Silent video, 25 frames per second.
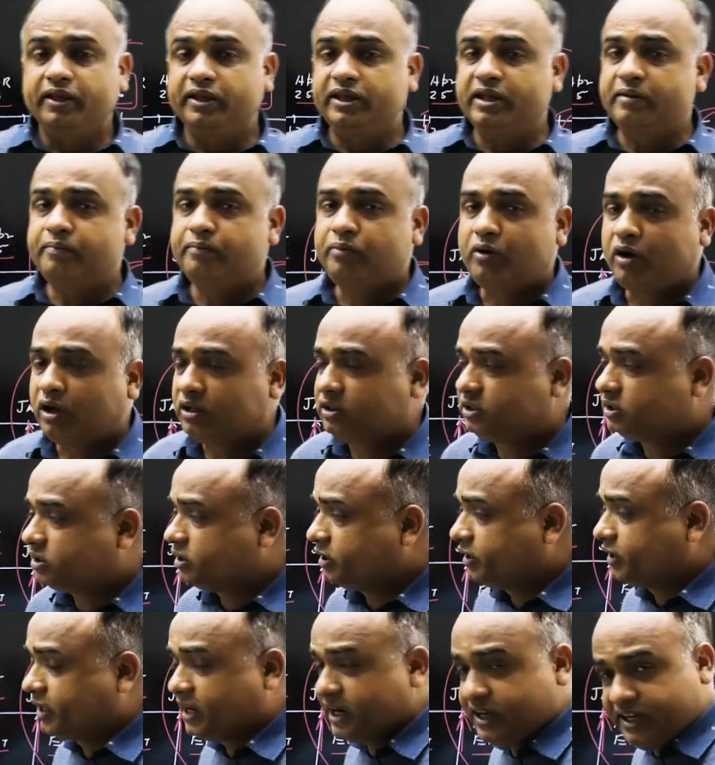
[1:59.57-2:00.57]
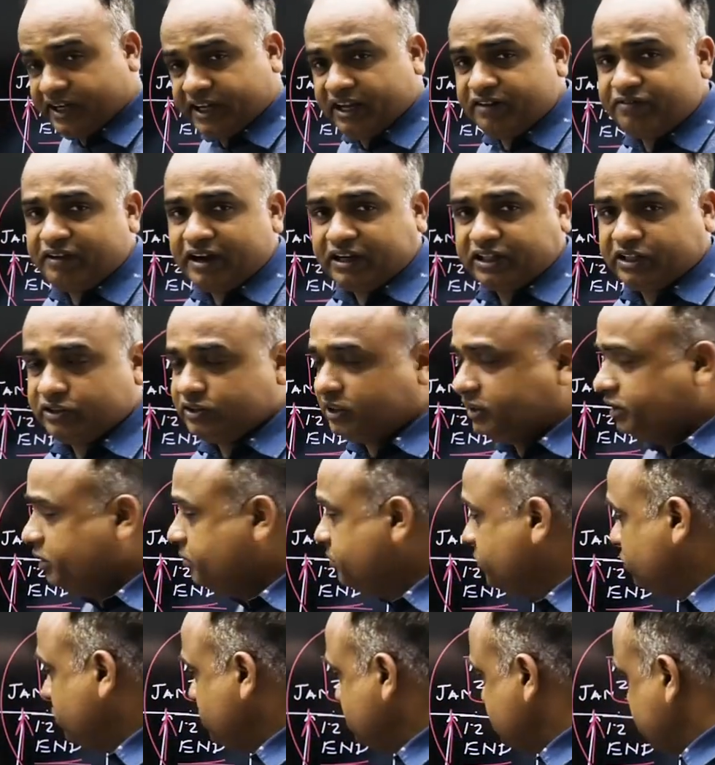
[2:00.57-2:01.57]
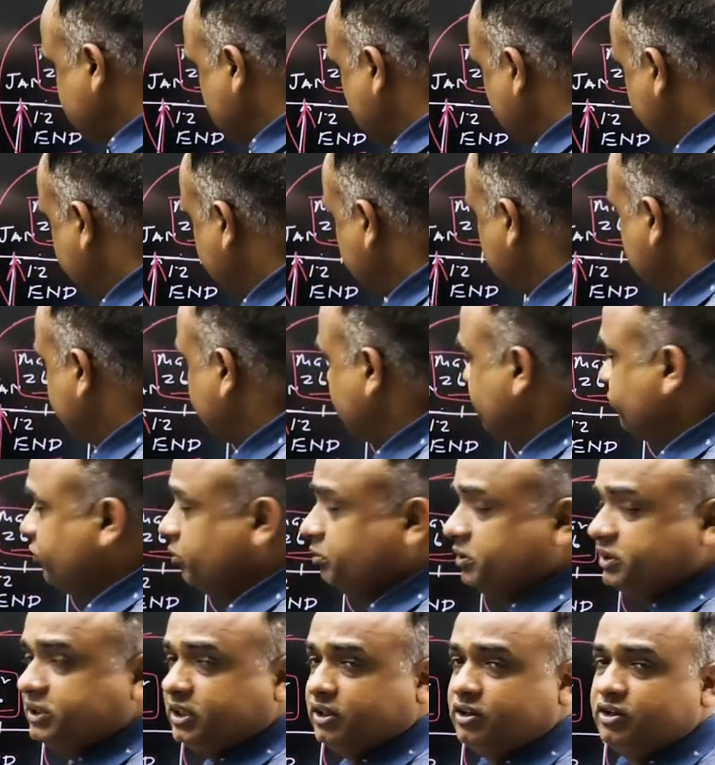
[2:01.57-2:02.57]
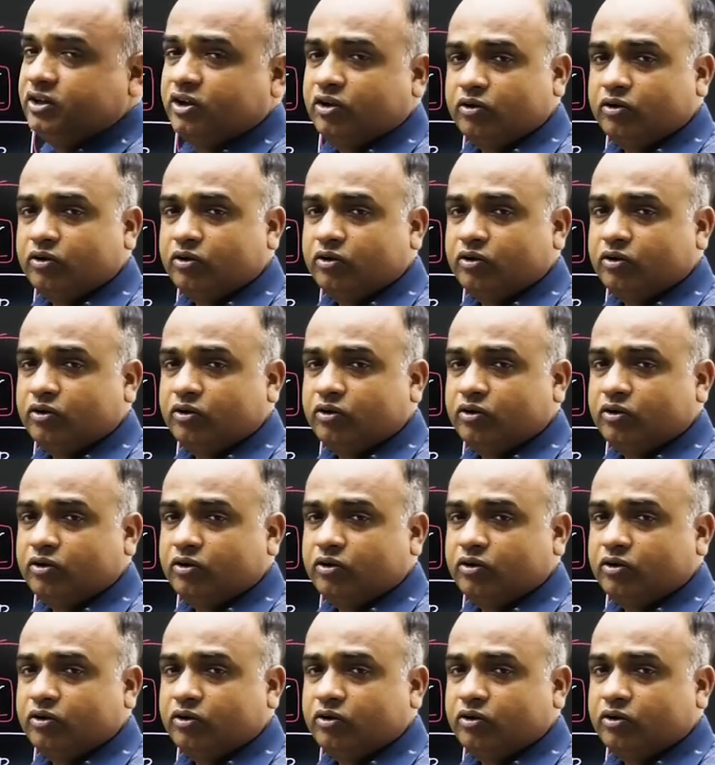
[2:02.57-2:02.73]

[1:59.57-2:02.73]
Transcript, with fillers: ये बहुत क्रिटिकल फैक्टर आते हैं बिकॉज यहाँ पर जो परफॉर्मेंस है